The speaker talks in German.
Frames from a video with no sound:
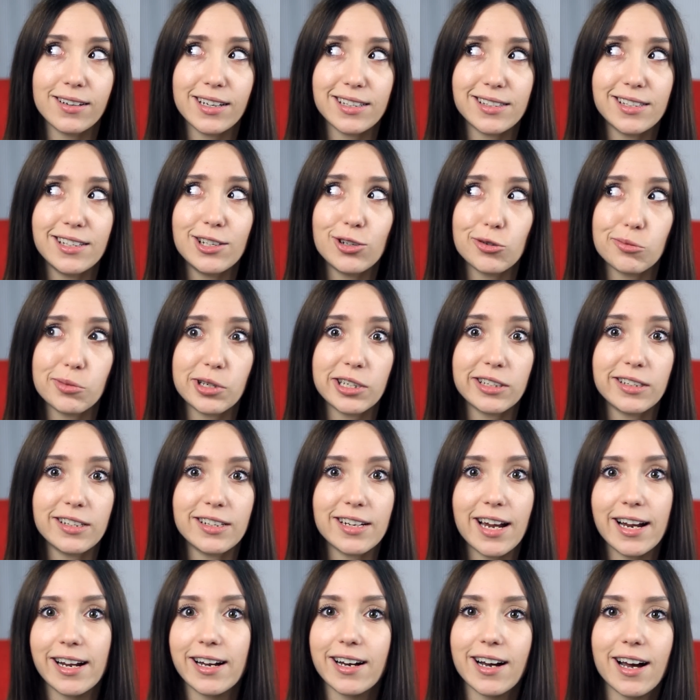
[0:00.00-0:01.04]
in das sie nicht unbedingt
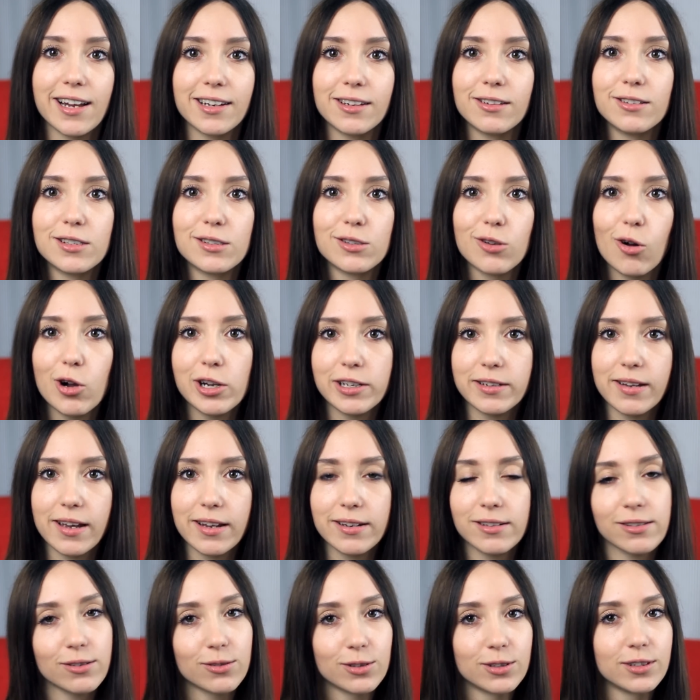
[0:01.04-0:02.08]
hineingeraten
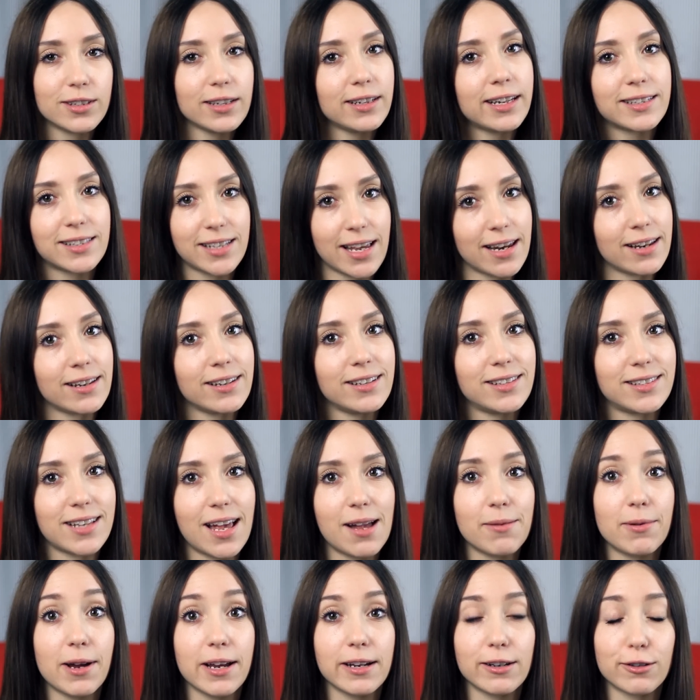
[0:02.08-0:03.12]
sollten und letztendlich
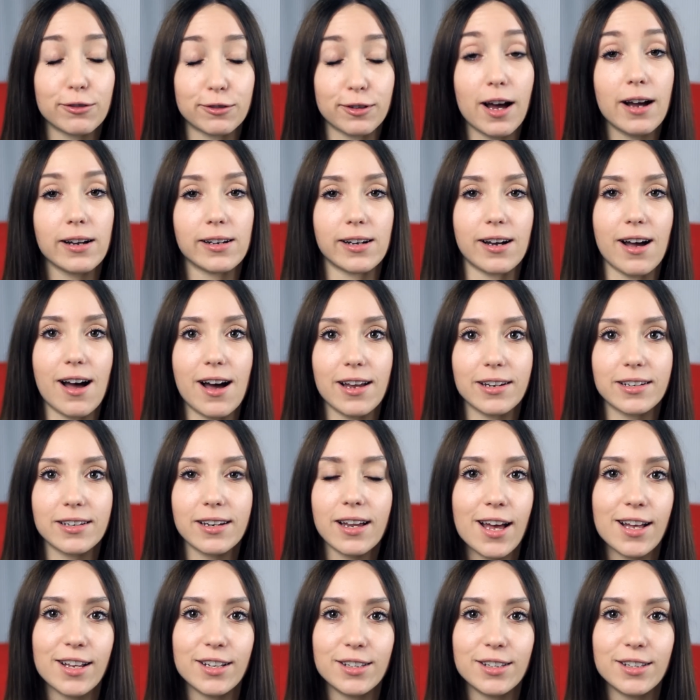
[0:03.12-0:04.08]
selber in Gefahr geraten.